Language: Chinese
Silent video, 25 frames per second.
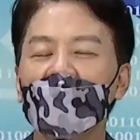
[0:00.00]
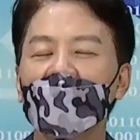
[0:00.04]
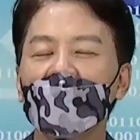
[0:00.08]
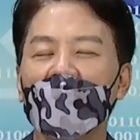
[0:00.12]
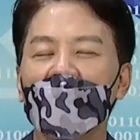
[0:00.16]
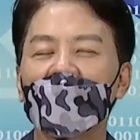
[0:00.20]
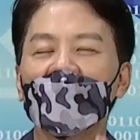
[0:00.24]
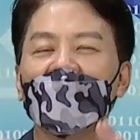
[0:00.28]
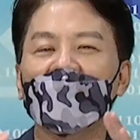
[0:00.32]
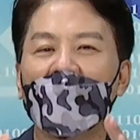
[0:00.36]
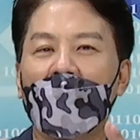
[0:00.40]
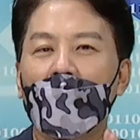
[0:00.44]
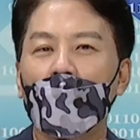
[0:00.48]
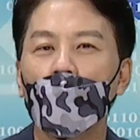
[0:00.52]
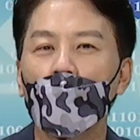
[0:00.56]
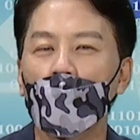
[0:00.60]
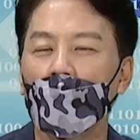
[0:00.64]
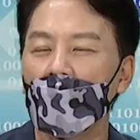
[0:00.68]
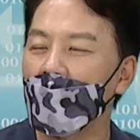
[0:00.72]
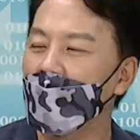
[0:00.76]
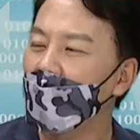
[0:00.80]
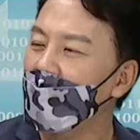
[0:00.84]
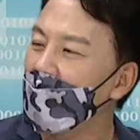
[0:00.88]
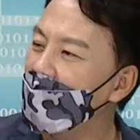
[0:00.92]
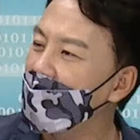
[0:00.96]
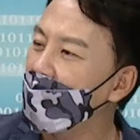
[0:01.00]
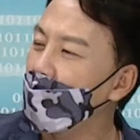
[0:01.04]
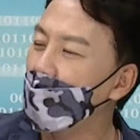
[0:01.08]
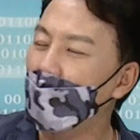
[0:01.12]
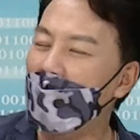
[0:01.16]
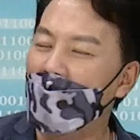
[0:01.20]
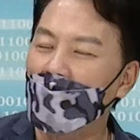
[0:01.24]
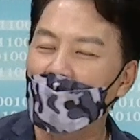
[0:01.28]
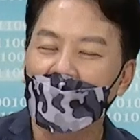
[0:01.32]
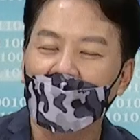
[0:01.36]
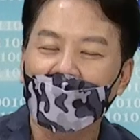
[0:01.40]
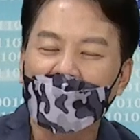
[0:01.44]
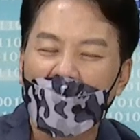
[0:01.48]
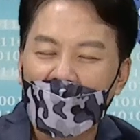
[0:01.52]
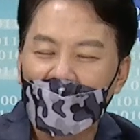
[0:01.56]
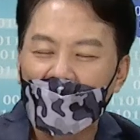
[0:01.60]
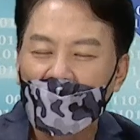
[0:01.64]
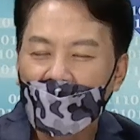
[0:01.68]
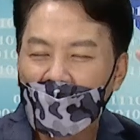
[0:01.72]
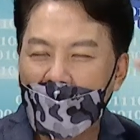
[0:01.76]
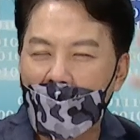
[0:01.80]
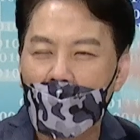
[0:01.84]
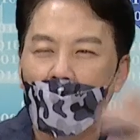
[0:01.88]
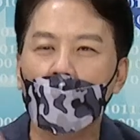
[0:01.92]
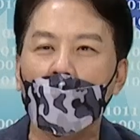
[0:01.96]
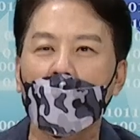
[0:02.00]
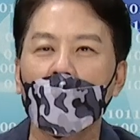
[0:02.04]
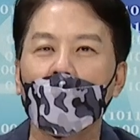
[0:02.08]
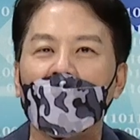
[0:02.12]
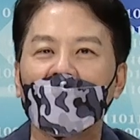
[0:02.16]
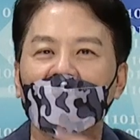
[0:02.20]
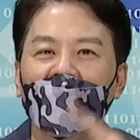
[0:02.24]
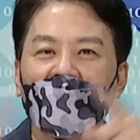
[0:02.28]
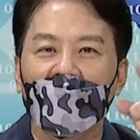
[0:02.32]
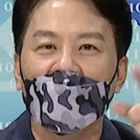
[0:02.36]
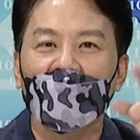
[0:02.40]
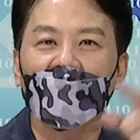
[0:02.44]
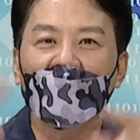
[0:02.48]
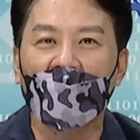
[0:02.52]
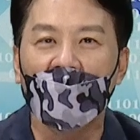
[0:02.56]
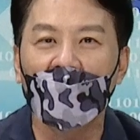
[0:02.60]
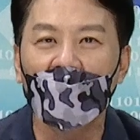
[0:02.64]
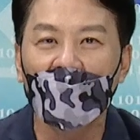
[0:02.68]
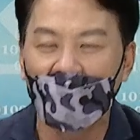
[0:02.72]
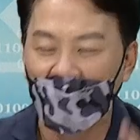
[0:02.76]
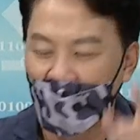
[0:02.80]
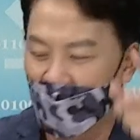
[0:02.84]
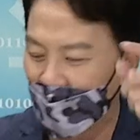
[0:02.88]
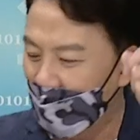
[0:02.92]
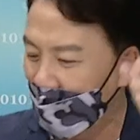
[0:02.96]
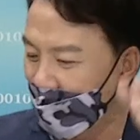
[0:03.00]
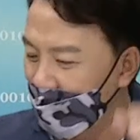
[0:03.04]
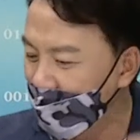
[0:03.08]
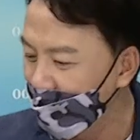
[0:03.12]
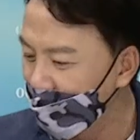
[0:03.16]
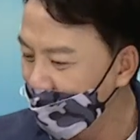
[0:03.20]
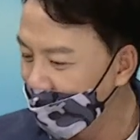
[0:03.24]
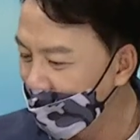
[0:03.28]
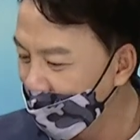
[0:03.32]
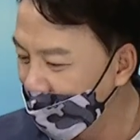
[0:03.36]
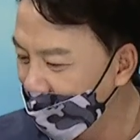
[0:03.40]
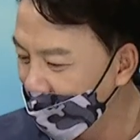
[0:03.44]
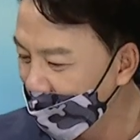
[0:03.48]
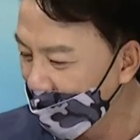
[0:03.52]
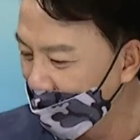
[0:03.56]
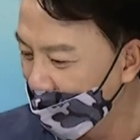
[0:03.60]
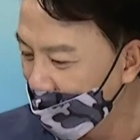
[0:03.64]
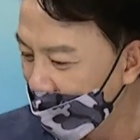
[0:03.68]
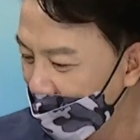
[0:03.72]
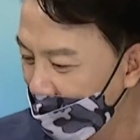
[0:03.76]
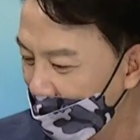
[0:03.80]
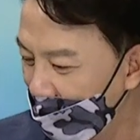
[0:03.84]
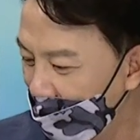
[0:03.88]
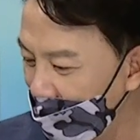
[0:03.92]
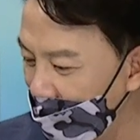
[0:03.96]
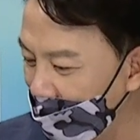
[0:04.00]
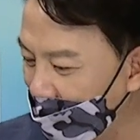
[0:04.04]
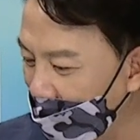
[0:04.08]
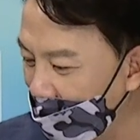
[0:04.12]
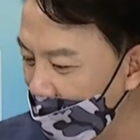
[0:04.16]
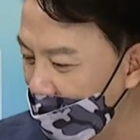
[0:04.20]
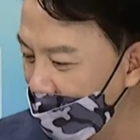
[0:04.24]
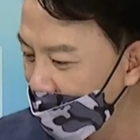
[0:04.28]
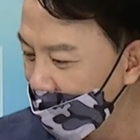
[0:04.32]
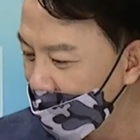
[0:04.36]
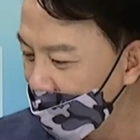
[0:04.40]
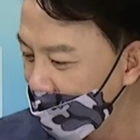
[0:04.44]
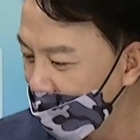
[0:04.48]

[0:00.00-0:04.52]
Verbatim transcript: 资人、散户一定是毛带着钢盔往前冲。你看，你看。